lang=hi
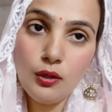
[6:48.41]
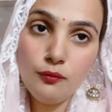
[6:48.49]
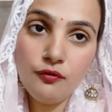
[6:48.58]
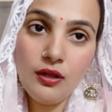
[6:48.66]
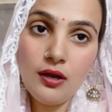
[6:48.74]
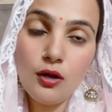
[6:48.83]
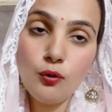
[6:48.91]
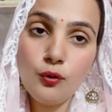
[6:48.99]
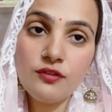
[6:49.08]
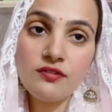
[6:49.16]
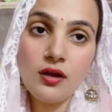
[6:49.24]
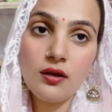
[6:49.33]
वे अहोई
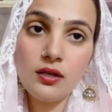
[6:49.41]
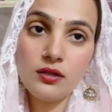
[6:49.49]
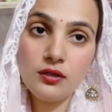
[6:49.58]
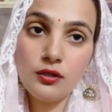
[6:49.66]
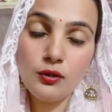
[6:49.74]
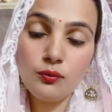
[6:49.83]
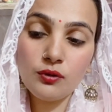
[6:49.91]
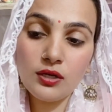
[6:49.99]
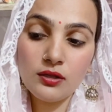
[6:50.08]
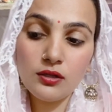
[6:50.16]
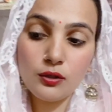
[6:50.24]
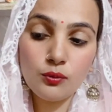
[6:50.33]
से अगले दिन ही उनके
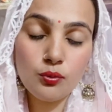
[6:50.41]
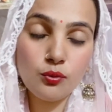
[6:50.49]
दर्द हो